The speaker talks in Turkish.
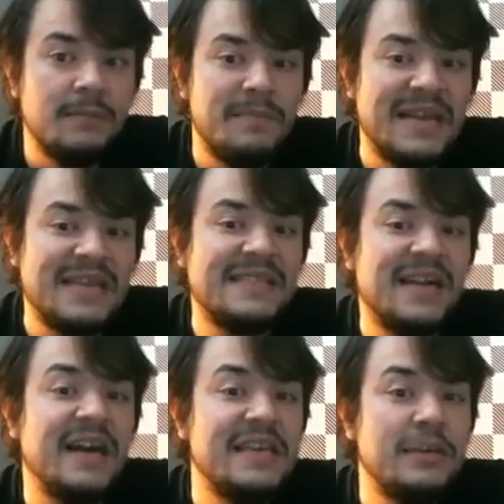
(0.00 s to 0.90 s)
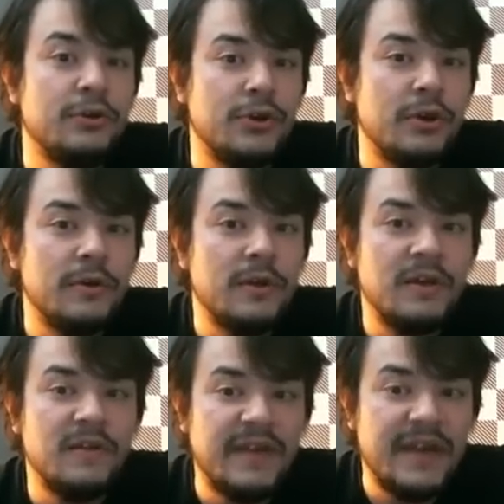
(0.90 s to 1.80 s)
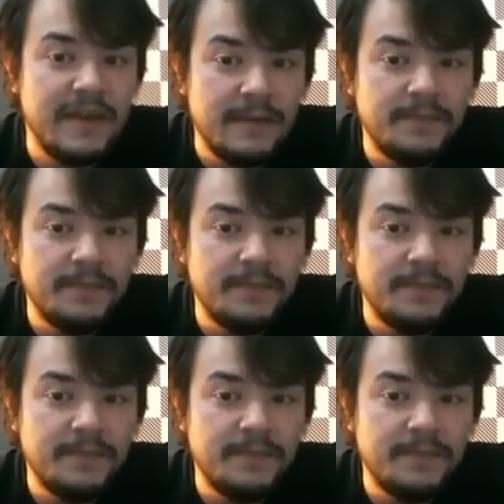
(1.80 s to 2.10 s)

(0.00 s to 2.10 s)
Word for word: biraz daha iyi görüyor ve